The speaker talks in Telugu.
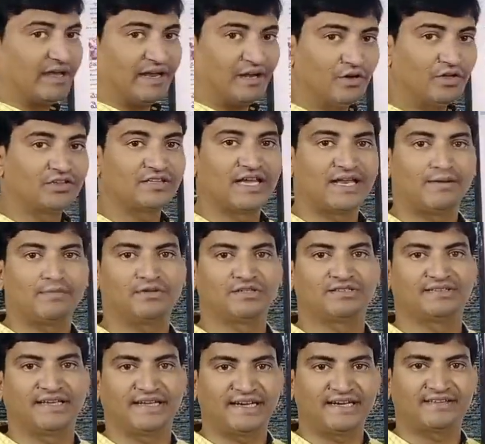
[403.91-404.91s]
ఎన్నో స్థానం
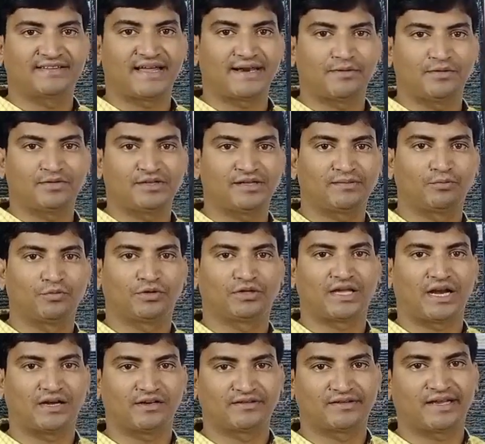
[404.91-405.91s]
వస్తుంది సెకండ్ స్థానం వస్తుంది మూడు
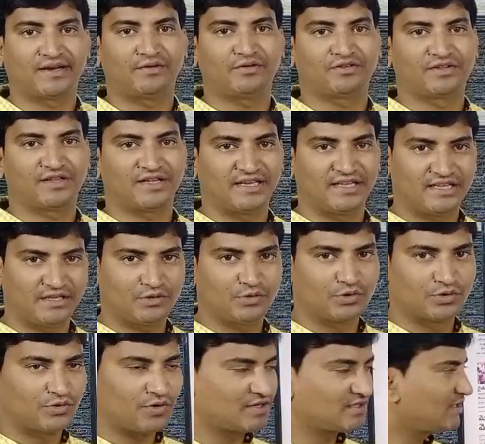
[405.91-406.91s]
థర్డ్ స్థానం వస్తుంది అనేది
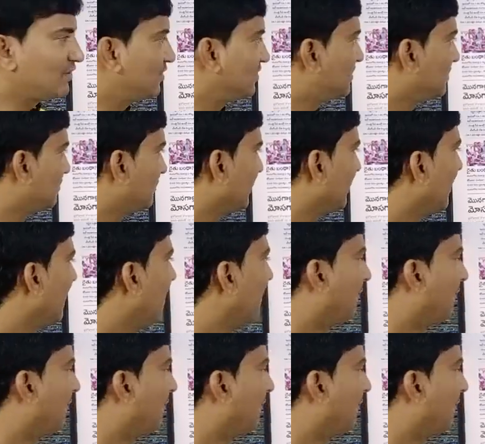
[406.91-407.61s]
చూసుకోవాల్సిన అవసరం ఉంది